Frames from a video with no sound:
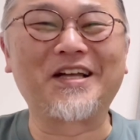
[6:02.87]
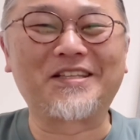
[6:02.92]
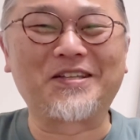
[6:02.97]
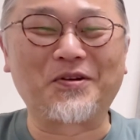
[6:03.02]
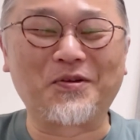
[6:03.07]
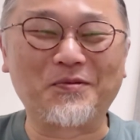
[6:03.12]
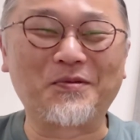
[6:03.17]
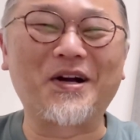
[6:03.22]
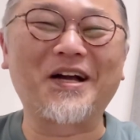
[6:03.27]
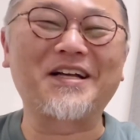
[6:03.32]
せ、
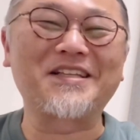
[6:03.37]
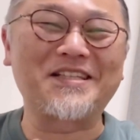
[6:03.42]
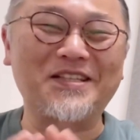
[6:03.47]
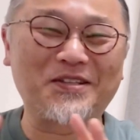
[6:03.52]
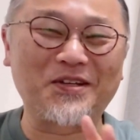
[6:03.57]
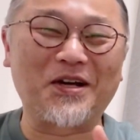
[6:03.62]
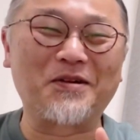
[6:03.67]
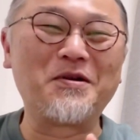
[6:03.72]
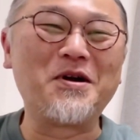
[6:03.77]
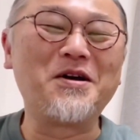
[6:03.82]
お任せって
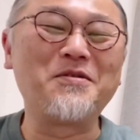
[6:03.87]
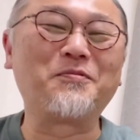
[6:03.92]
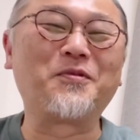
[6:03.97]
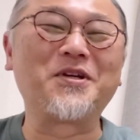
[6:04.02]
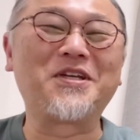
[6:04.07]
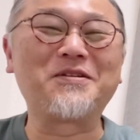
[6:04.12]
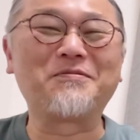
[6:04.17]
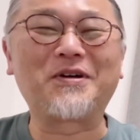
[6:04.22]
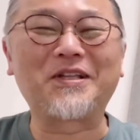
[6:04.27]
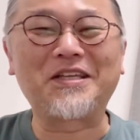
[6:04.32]
いうか、もう
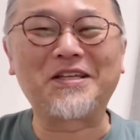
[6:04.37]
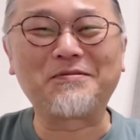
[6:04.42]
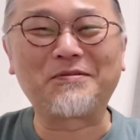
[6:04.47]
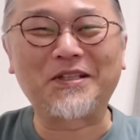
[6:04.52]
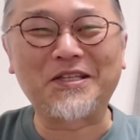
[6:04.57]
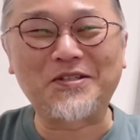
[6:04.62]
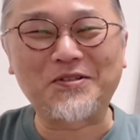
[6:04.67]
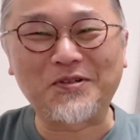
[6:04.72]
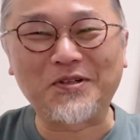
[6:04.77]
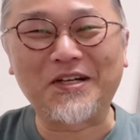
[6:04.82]
暇で暇
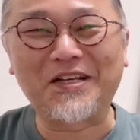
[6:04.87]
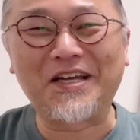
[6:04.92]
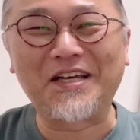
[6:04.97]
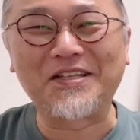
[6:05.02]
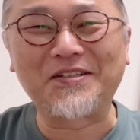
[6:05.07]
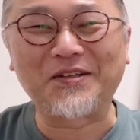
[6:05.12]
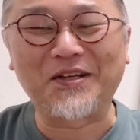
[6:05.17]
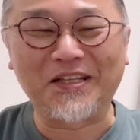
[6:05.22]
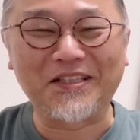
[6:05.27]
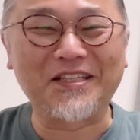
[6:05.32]
でしょうがない
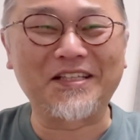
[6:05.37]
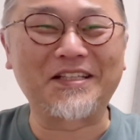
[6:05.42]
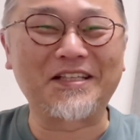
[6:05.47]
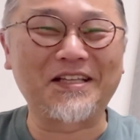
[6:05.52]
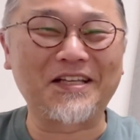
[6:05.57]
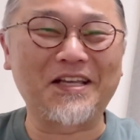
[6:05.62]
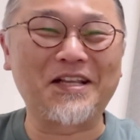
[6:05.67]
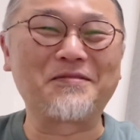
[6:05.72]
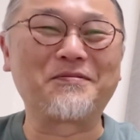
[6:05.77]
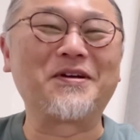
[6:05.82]
人がやっていた
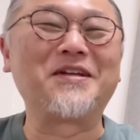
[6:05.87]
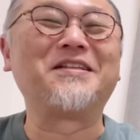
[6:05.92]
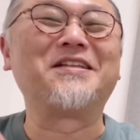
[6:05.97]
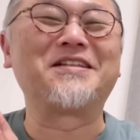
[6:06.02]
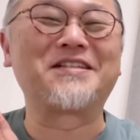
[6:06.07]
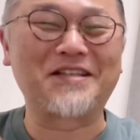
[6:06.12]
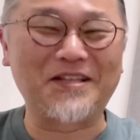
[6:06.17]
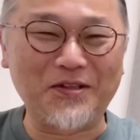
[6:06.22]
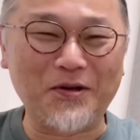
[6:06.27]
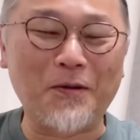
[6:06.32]
だければいいんで
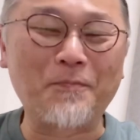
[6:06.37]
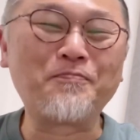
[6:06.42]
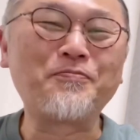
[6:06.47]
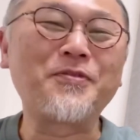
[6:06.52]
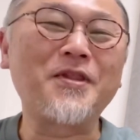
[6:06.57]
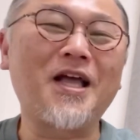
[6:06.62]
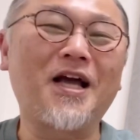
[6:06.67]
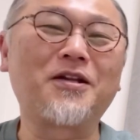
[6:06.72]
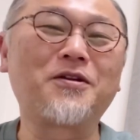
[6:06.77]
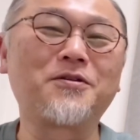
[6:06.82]
すけど、
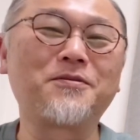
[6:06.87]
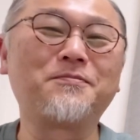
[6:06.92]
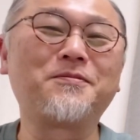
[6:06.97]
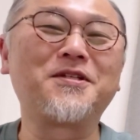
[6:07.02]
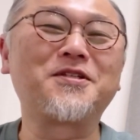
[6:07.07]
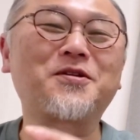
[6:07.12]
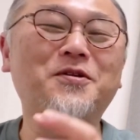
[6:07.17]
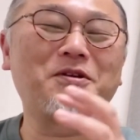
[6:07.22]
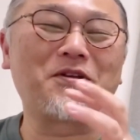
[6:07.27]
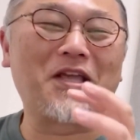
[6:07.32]
あの、
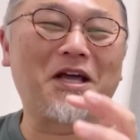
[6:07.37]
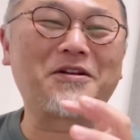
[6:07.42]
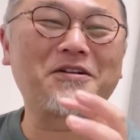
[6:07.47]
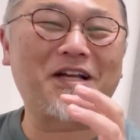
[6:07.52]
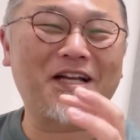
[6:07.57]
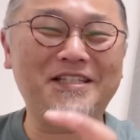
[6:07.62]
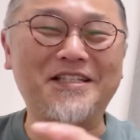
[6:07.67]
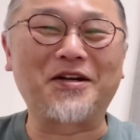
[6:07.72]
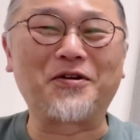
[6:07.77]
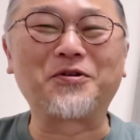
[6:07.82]
それやる
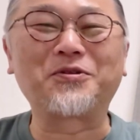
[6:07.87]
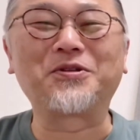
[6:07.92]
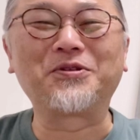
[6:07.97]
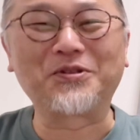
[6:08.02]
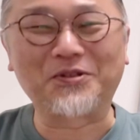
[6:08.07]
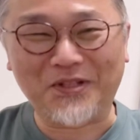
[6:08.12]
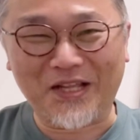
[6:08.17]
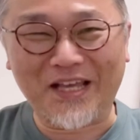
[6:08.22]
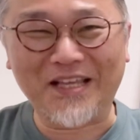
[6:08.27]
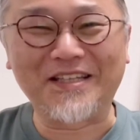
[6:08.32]
価値がほとん
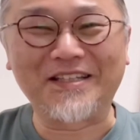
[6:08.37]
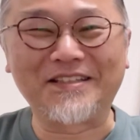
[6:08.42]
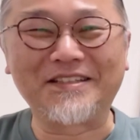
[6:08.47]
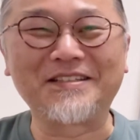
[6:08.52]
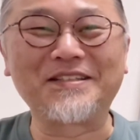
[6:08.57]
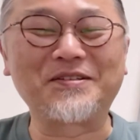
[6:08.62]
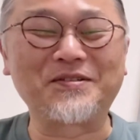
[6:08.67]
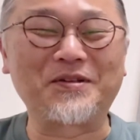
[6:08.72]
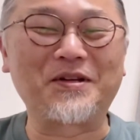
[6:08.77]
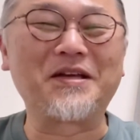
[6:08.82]
どないで
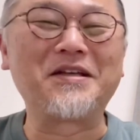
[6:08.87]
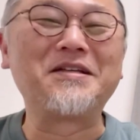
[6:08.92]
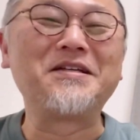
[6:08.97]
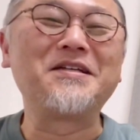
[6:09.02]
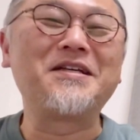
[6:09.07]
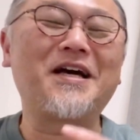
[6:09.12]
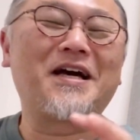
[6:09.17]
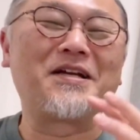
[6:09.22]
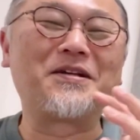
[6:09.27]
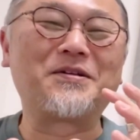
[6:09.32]
すよね。
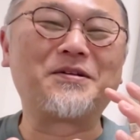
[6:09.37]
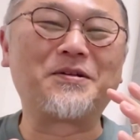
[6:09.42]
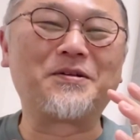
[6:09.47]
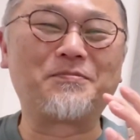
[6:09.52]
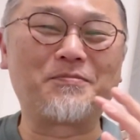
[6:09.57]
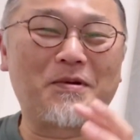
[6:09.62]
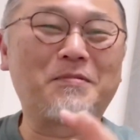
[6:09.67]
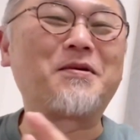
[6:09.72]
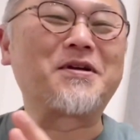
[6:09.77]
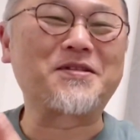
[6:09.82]
あの、
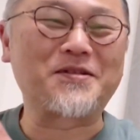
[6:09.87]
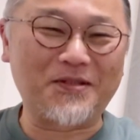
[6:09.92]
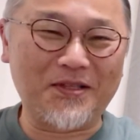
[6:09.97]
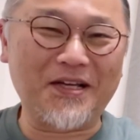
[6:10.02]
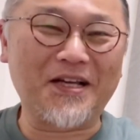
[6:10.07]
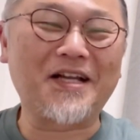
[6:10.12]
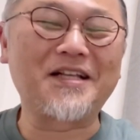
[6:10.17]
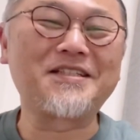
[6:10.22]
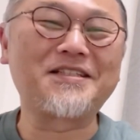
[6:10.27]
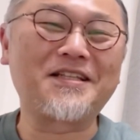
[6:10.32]
まあまあそんな
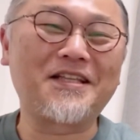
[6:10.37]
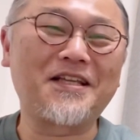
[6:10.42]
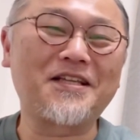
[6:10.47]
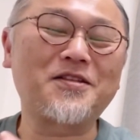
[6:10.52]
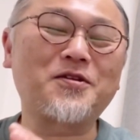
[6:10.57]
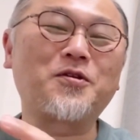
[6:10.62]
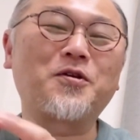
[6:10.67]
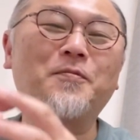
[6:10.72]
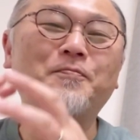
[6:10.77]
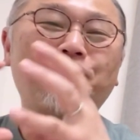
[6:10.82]
感じで、ね、
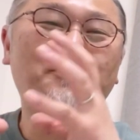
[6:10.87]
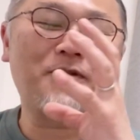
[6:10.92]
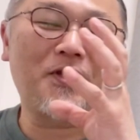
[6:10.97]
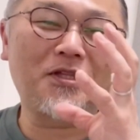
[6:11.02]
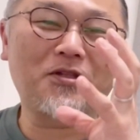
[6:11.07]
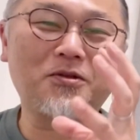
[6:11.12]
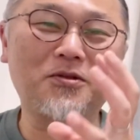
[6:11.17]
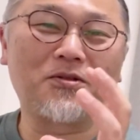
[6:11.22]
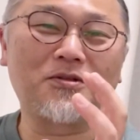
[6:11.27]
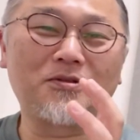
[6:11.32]
その、えっ
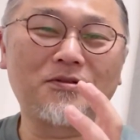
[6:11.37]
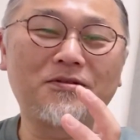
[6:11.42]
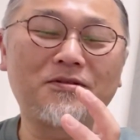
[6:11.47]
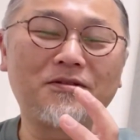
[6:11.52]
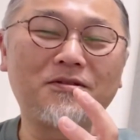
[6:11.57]
と、